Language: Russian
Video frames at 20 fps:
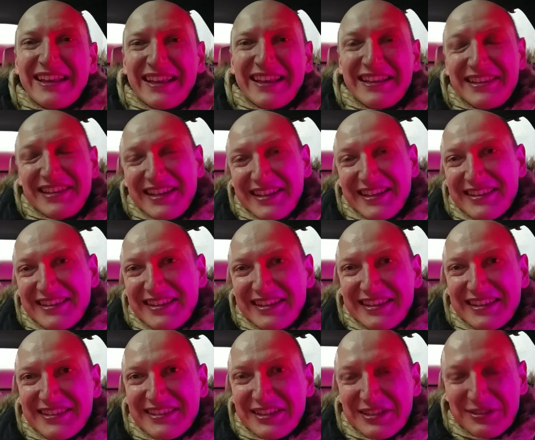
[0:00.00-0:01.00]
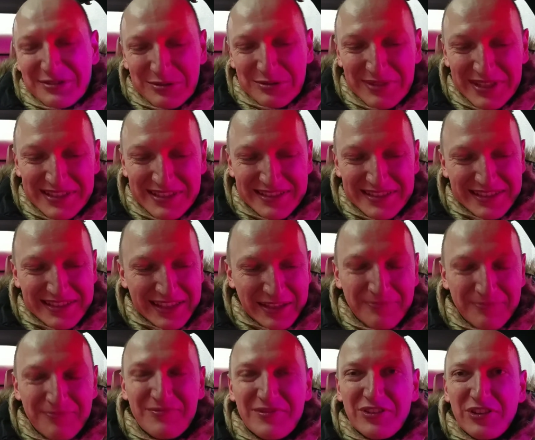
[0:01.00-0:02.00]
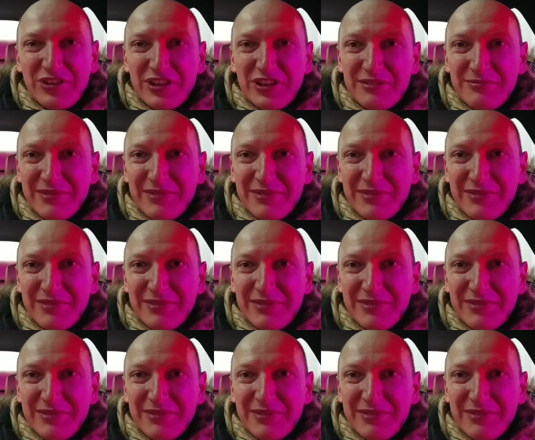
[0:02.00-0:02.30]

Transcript: Интересный язык румынский, э,